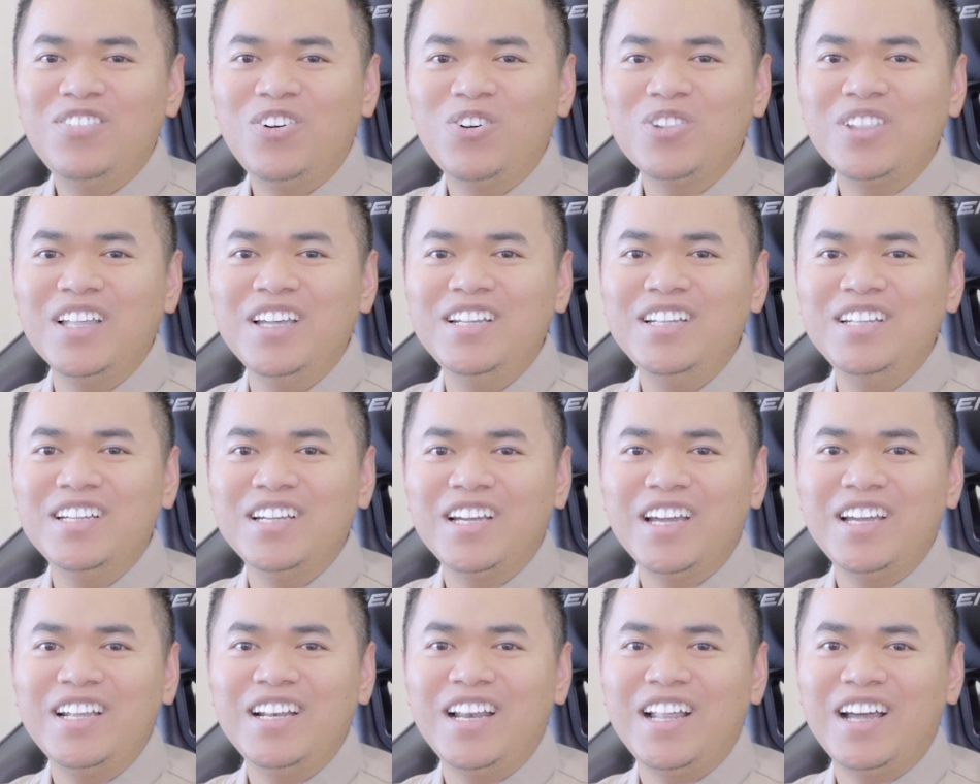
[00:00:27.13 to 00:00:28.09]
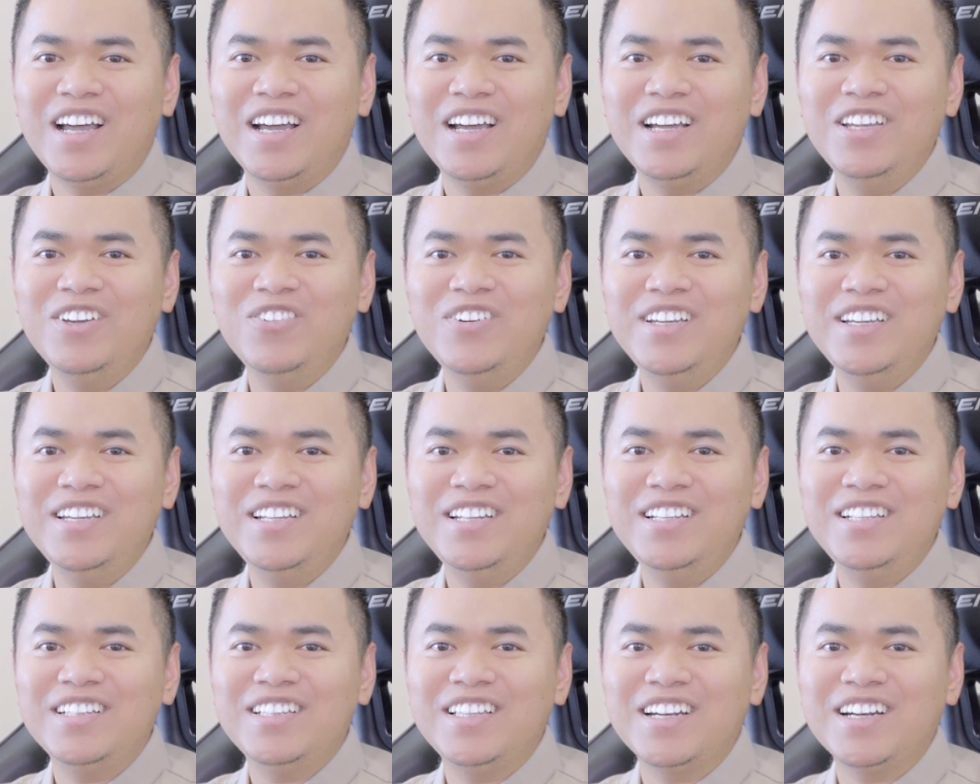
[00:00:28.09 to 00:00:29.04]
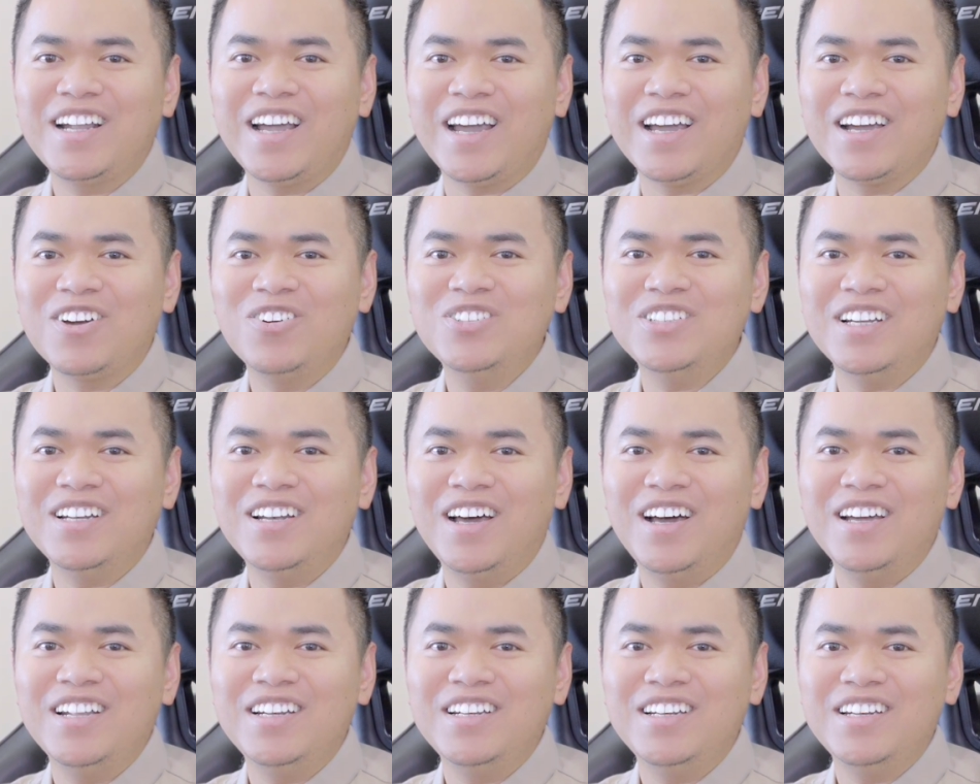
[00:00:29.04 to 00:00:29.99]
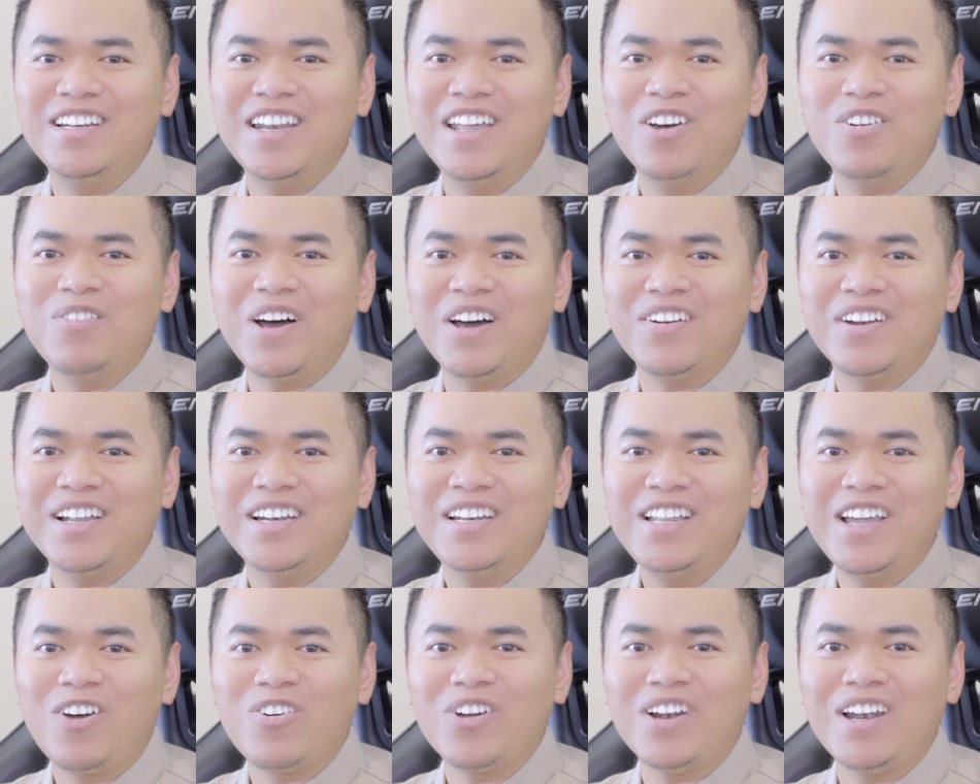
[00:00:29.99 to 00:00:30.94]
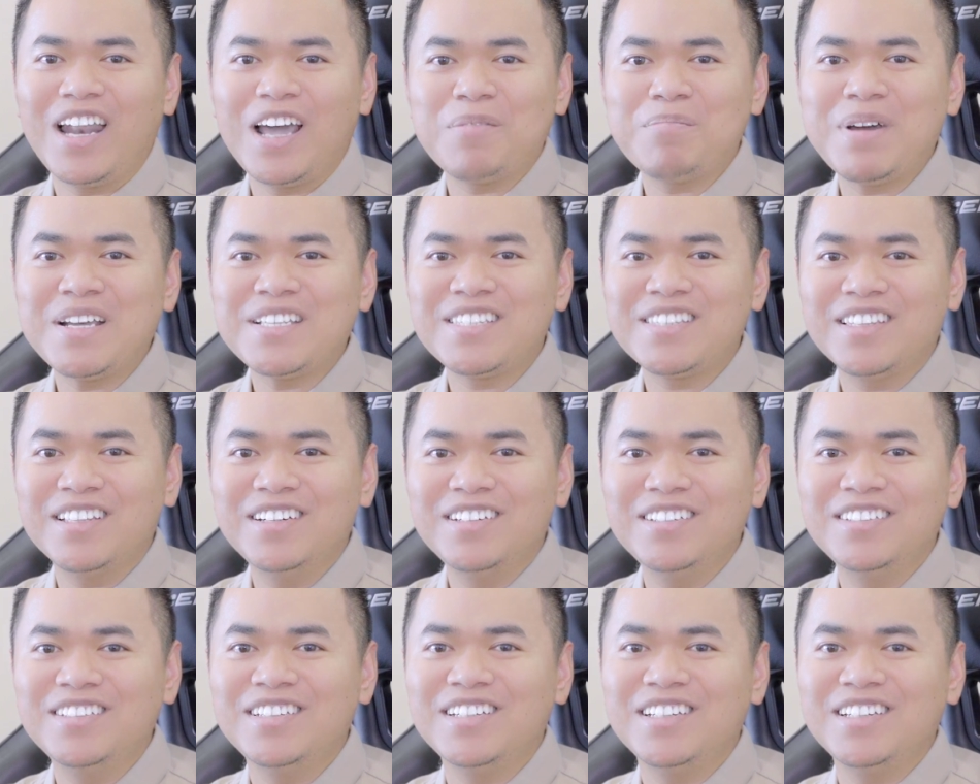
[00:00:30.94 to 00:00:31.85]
vô tình hay là hữu ý thì tất cả câu trả lời thì đều bảo là đi học ở Langmaster.